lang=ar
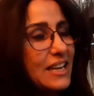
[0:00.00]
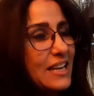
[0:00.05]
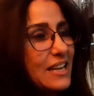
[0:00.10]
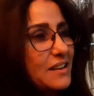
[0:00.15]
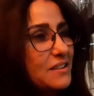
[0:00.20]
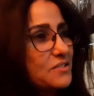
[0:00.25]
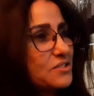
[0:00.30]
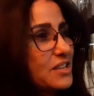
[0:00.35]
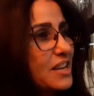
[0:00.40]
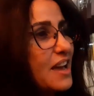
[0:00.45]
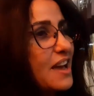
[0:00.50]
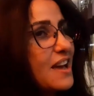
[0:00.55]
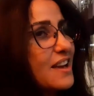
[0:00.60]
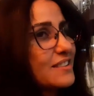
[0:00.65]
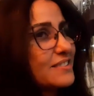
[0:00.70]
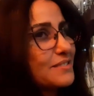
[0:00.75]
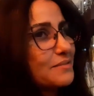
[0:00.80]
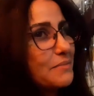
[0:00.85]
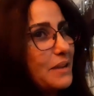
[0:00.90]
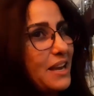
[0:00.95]
تري
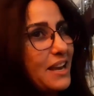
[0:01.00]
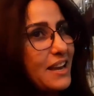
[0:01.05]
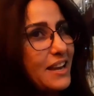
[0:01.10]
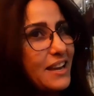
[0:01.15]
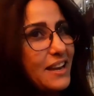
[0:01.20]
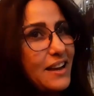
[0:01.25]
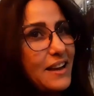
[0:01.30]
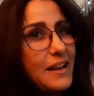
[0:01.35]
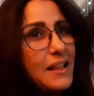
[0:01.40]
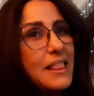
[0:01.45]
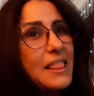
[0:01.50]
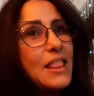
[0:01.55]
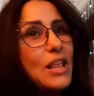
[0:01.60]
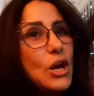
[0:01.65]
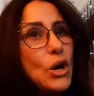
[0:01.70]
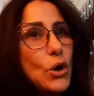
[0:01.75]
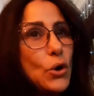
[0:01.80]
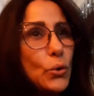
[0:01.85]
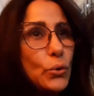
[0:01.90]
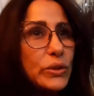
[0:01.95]
جات معايا
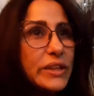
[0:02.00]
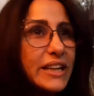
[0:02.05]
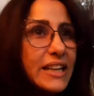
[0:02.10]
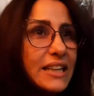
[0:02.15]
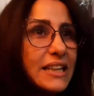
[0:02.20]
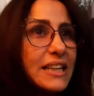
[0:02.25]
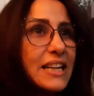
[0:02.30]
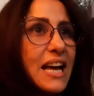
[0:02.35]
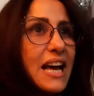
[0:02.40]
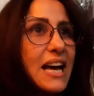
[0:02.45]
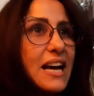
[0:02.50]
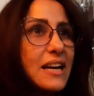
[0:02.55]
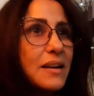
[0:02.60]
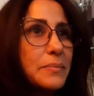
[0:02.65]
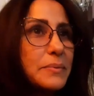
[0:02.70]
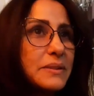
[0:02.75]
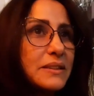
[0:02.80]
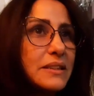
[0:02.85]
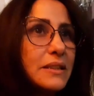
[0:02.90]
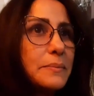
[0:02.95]
وديك
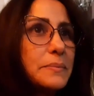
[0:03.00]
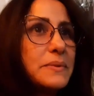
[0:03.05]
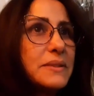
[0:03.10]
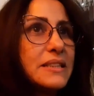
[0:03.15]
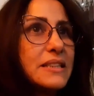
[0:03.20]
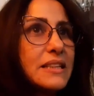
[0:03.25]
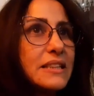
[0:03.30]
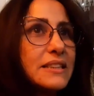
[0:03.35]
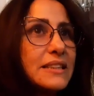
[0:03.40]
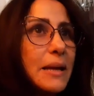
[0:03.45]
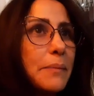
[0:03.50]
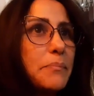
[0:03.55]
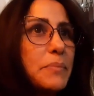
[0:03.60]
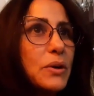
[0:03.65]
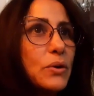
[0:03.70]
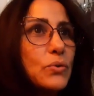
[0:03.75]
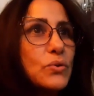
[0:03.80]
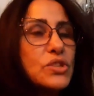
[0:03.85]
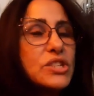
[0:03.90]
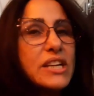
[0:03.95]
النهار بالضبط
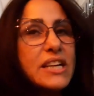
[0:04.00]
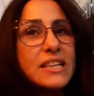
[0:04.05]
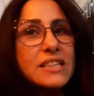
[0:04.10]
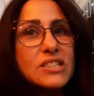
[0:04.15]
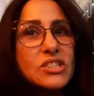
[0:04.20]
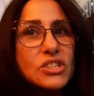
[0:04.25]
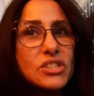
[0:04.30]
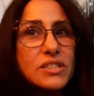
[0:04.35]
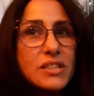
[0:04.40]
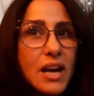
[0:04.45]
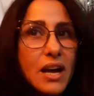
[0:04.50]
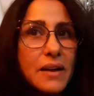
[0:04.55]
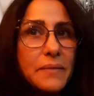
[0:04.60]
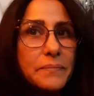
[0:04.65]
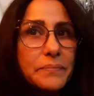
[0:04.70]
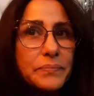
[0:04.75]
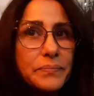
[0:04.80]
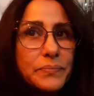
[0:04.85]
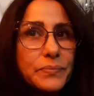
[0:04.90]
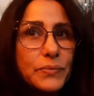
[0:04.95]
الطابي غوش كانت الشتا
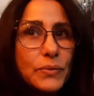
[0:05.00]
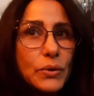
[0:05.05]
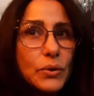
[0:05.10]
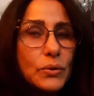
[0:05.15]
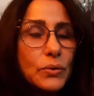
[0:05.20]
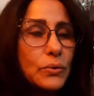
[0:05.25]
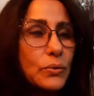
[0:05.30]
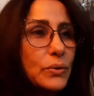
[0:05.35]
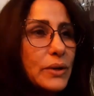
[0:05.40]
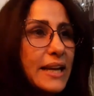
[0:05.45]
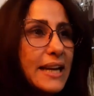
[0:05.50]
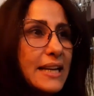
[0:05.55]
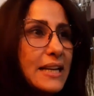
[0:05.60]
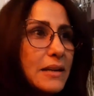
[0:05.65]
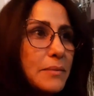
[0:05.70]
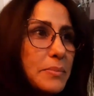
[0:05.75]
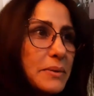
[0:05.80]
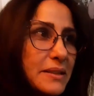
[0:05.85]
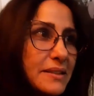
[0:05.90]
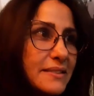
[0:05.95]
وكان
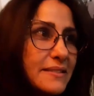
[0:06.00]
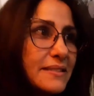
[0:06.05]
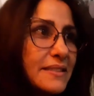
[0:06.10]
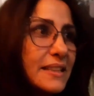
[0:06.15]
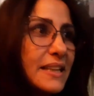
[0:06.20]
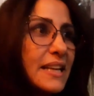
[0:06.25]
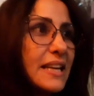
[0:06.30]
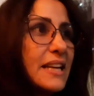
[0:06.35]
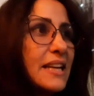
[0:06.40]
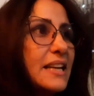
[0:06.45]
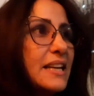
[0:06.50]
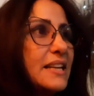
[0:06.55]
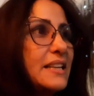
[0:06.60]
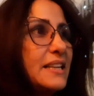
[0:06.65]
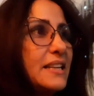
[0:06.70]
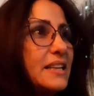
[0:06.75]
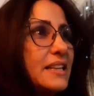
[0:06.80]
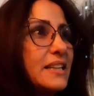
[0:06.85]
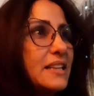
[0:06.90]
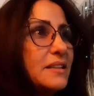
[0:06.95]
البرد
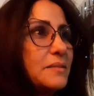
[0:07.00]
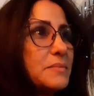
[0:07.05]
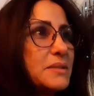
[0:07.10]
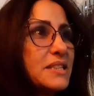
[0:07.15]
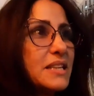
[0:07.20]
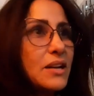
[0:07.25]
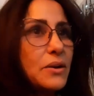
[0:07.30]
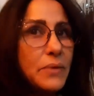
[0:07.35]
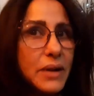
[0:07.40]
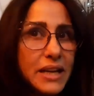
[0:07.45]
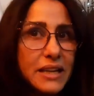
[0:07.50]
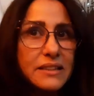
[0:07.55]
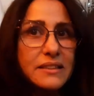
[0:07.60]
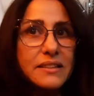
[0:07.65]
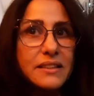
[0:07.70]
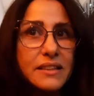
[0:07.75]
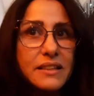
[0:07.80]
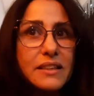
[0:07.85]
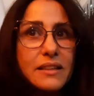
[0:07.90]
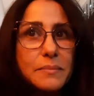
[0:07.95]
يعني مزيان
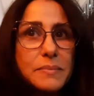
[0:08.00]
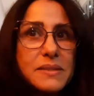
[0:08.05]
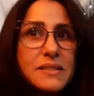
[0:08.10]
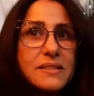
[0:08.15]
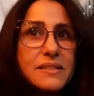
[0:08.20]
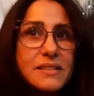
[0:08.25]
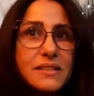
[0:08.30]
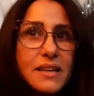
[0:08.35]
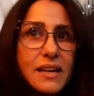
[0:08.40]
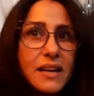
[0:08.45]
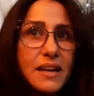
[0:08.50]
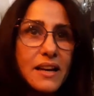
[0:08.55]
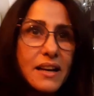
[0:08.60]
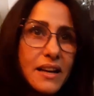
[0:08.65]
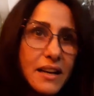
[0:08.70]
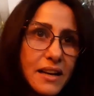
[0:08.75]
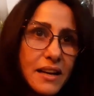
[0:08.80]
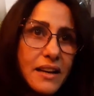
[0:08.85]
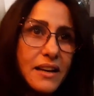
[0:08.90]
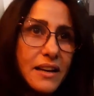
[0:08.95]
الواحد يلبس
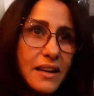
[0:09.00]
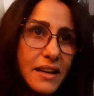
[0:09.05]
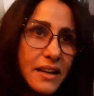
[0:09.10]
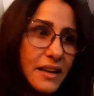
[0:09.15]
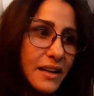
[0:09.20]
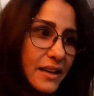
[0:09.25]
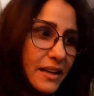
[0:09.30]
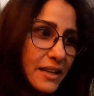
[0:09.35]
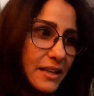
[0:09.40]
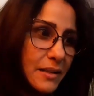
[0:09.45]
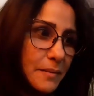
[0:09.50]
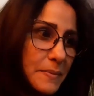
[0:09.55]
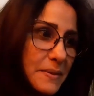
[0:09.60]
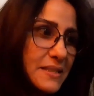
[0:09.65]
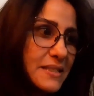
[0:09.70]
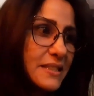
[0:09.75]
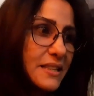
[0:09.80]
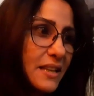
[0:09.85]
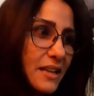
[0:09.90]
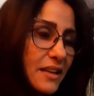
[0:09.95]

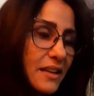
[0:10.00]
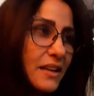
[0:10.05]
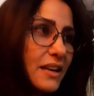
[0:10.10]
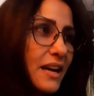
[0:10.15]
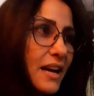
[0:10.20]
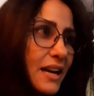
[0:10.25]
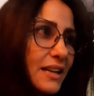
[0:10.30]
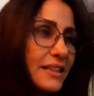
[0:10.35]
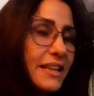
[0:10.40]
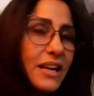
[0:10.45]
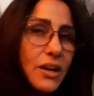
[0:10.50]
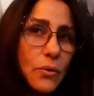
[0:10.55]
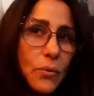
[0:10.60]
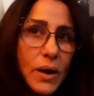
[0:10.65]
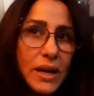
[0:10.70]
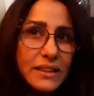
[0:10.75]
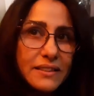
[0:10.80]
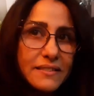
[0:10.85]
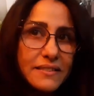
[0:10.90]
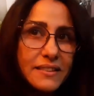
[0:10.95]
يلبس
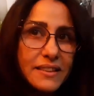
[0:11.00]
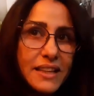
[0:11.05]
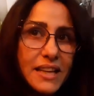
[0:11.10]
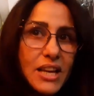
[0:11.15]
اديكوات